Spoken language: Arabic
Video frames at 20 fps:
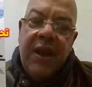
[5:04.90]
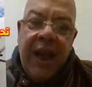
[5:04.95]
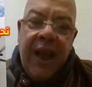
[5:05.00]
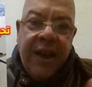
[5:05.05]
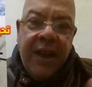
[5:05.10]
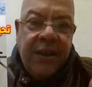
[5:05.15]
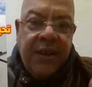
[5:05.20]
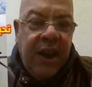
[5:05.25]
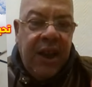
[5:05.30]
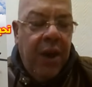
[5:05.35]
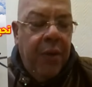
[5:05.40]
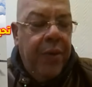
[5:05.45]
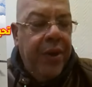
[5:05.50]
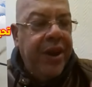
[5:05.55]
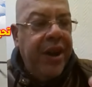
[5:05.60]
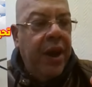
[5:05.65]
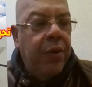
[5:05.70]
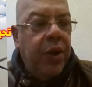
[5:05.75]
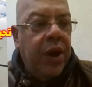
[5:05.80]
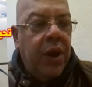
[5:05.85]
لكن
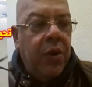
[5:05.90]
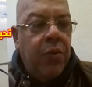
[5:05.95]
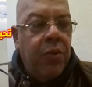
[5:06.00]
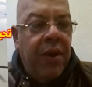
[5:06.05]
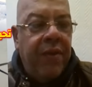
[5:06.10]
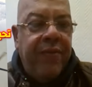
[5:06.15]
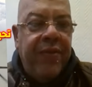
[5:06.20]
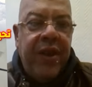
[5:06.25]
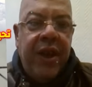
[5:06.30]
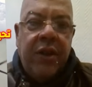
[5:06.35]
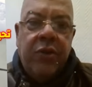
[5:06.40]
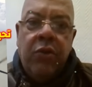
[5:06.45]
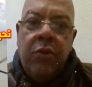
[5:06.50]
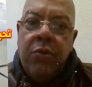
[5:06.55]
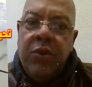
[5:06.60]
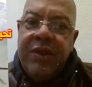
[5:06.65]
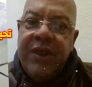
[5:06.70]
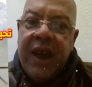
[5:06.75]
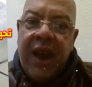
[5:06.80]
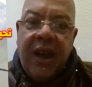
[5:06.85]
الخونه والخوافين
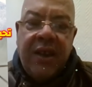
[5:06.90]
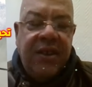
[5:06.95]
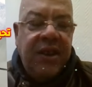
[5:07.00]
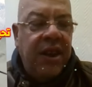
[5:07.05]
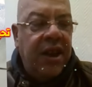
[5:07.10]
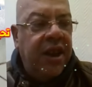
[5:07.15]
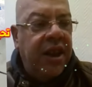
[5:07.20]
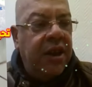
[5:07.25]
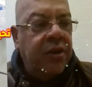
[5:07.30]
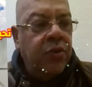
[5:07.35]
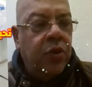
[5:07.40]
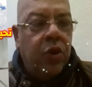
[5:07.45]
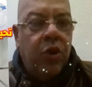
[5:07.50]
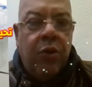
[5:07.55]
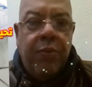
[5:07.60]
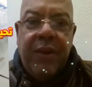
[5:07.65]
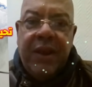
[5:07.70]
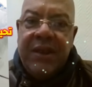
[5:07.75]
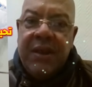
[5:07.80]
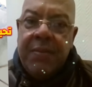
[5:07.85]
والمتخاذلين
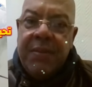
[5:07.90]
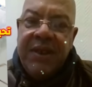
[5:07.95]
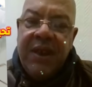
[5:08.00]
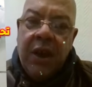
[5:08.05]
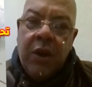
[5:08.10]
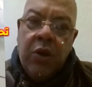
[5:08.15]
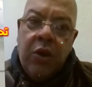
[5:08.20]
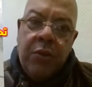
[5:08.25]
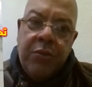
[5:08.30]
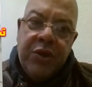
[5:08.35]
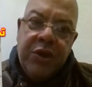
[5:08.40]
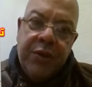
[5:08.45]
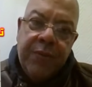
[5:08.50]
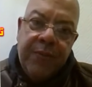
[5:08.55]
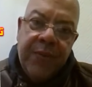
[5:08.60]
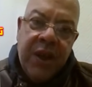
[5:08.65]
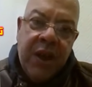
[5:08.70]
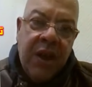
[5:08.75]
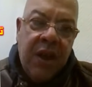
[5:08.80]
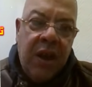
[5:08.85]
والخبثاء ما نسحقوهمش
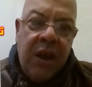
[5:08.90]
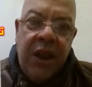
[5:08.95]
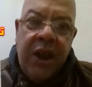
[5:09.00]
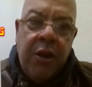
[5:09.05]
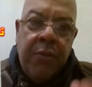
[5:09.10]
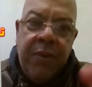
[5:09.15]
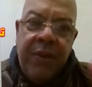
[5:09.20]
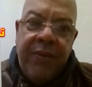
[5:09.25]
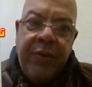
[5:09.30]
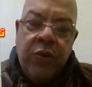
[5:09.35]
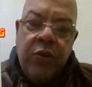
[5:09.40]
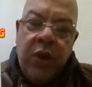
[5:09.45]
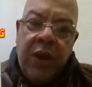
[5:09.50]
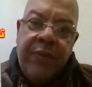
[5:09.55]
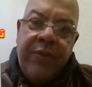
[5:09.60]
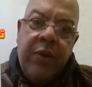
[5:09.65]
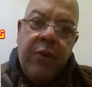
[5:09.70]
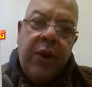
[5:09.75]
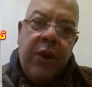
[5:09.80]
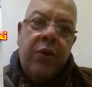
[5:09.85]
لانهم ما
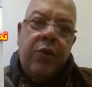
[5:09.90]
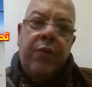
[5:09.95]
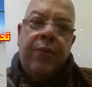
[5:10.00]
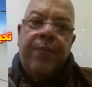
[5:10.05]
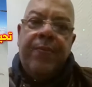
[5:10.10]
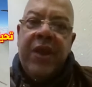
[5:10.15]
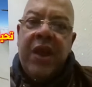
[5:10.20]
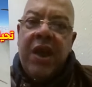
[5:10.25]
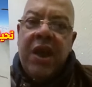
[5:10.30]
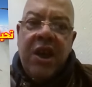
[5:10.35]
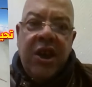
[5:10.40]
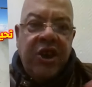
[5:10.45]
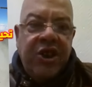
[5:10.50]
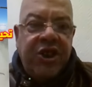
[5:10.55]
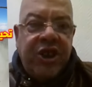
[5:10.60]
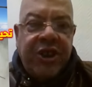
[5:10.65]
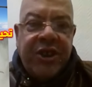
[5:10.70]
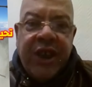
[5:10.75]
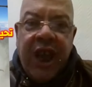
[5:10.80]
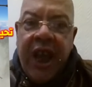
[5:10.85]
يفيدونا في والو
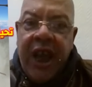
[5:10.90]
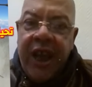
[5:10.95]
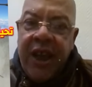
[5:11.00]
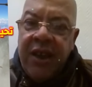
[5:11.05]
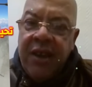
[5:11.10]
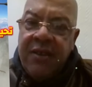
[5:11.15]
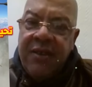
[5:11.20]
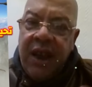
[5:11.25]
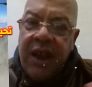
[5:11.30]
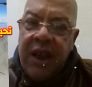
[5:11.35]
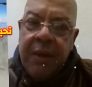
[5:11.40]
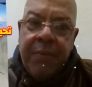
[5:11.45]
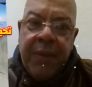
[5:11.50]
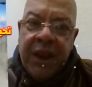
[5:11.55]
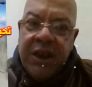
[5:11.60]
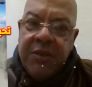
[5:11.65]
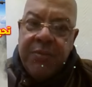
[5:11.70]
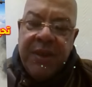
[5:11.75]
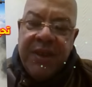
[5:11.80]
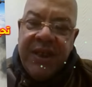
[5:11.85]
الشطاحين نتاع لي
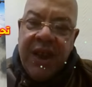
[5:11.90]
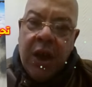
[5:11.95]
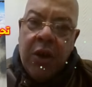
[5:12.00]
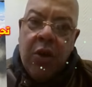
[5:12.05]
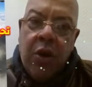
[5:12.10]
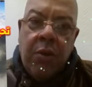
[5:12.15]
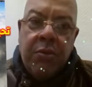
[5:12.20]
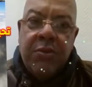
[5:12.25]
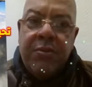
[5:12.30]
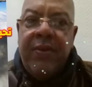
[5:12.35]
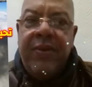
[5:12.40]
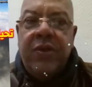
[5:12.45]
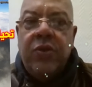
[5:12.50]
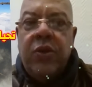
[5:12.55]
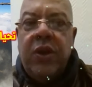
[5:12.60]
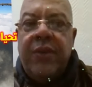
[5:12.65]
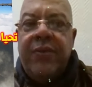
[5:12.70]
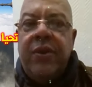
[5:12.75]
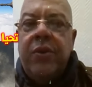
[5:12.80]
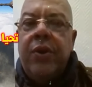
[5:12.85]
مارش ما نسحقوهمش ما
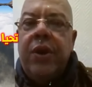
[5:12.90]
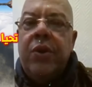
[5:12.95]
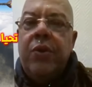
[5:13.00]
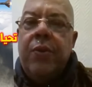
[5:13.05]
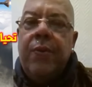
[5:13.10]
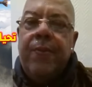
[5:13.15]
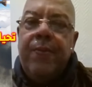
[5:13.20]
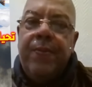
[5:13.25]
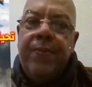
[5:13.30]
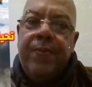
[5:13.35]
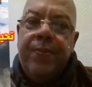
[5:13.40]
يفيدونا في والو